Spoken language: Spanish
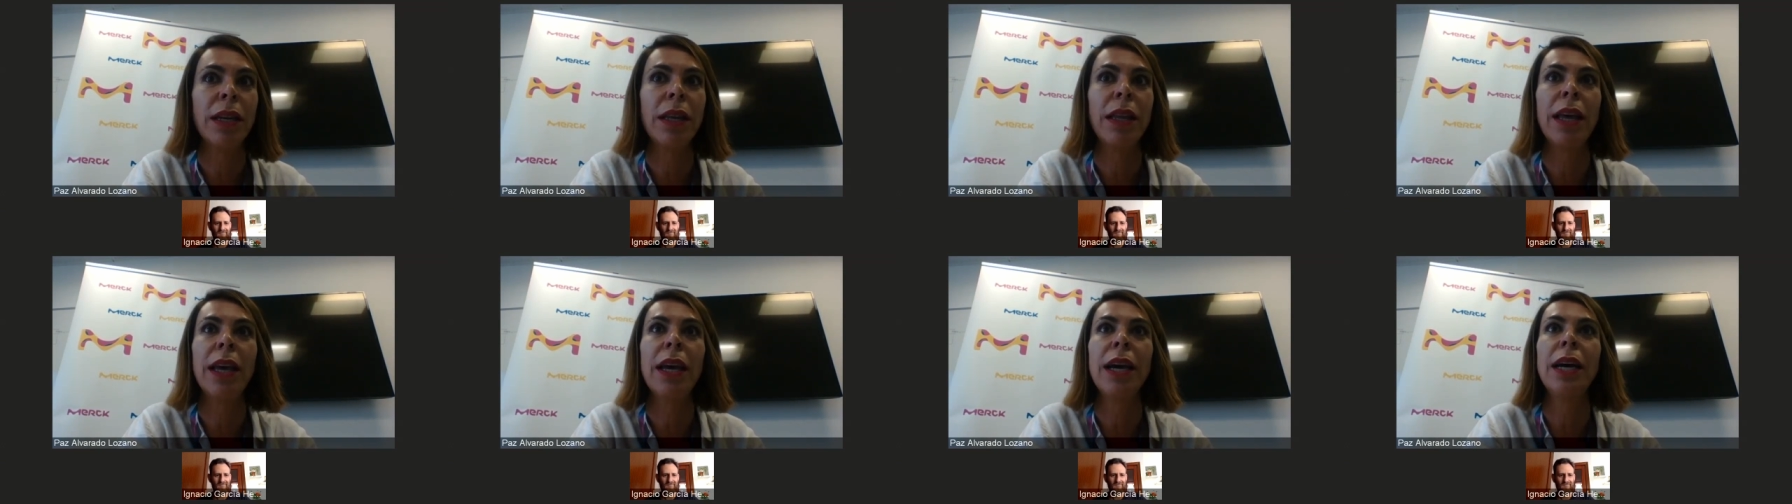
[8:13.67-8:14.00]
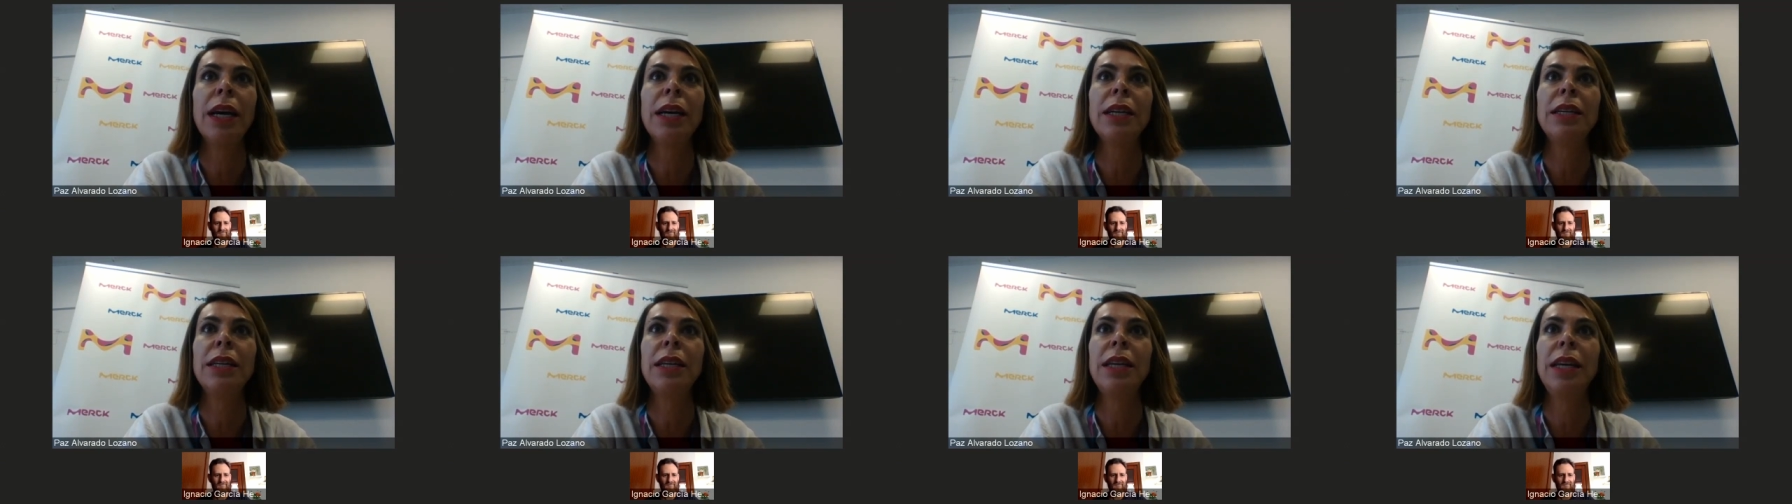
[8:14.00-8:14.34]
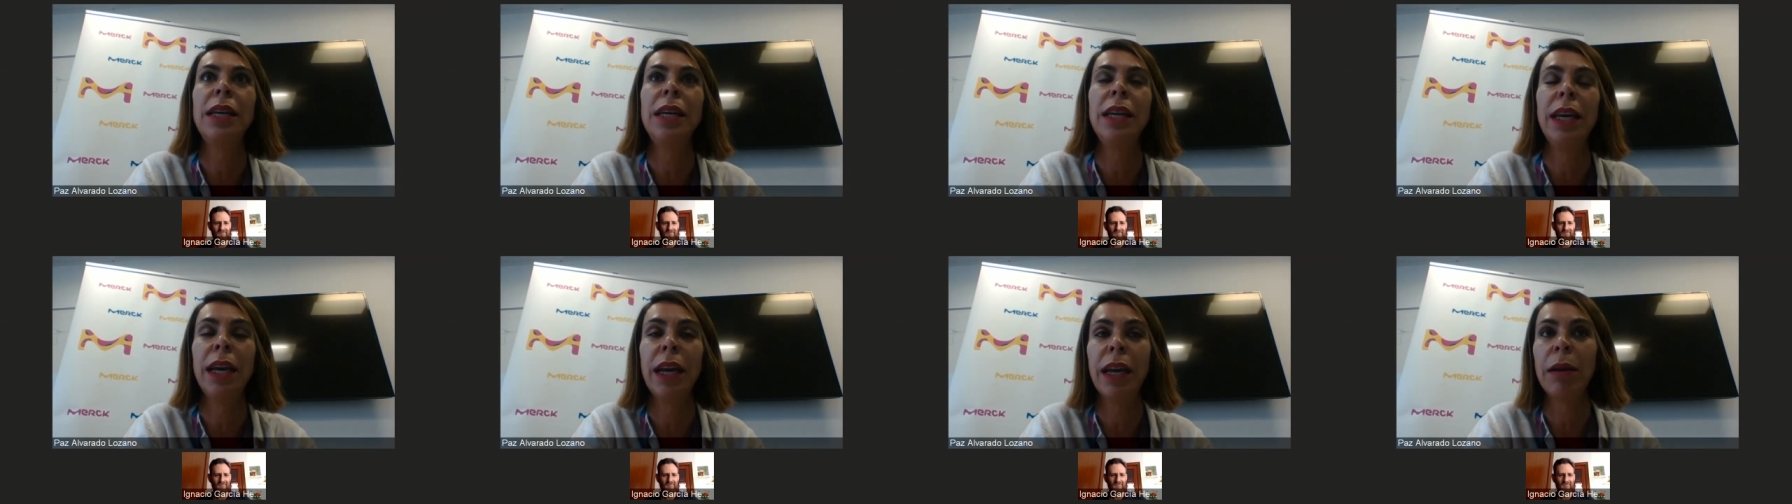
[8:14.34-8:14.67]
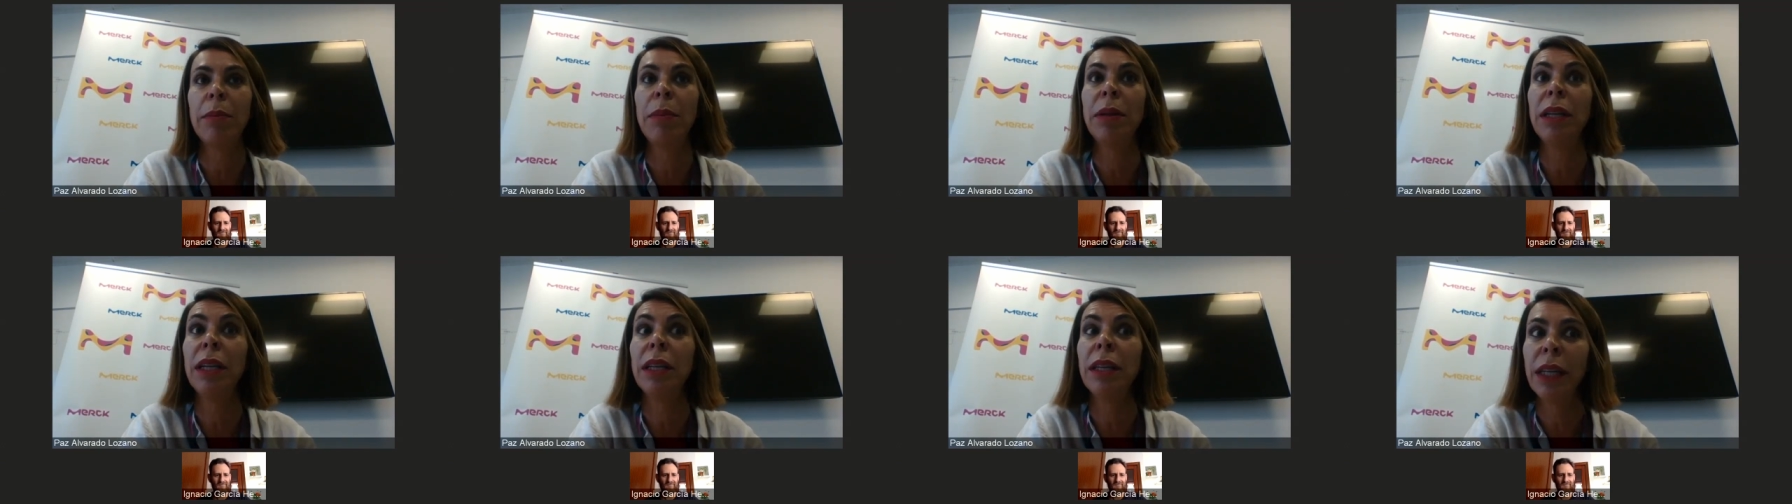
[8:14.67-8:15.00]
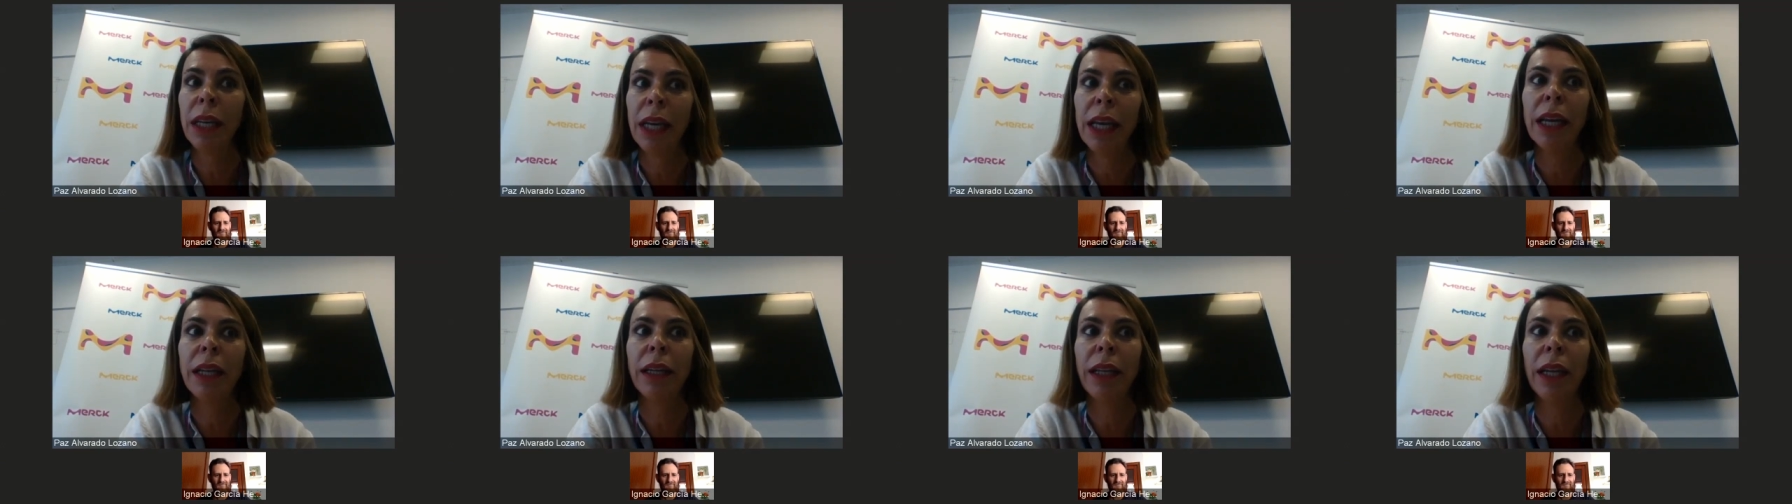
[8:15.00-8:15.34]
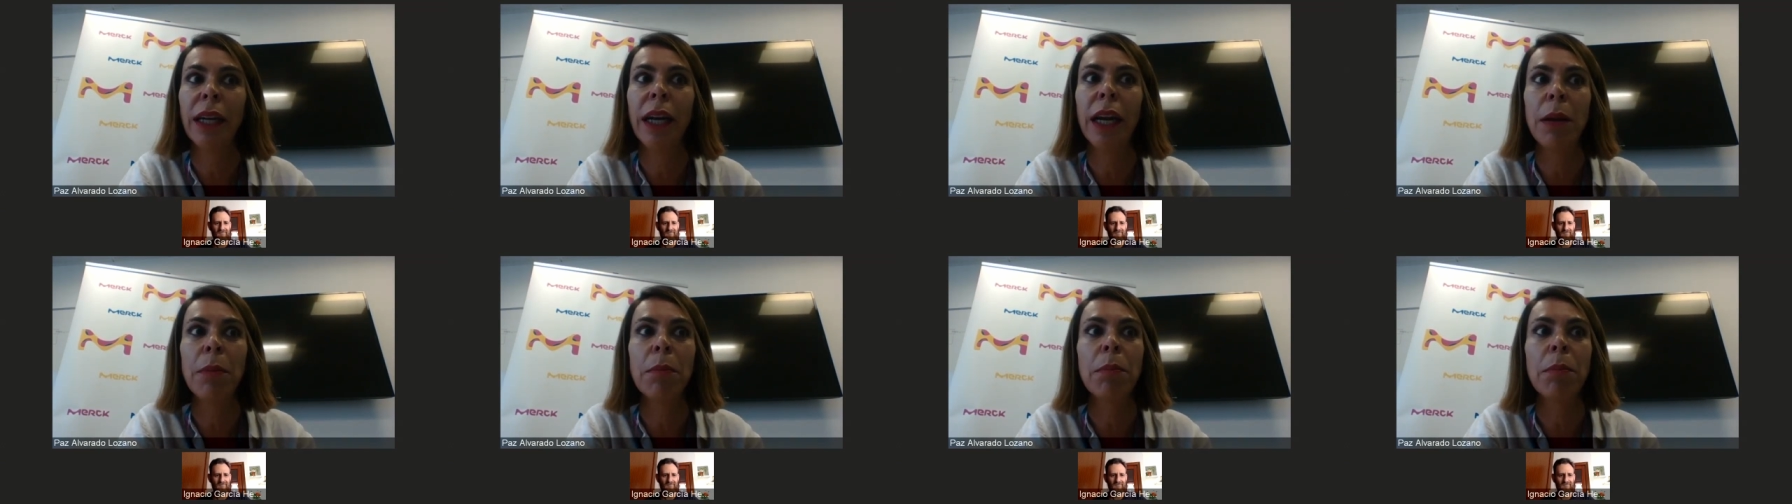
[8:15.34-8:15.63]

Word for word: ideas y, que realmente quieren tener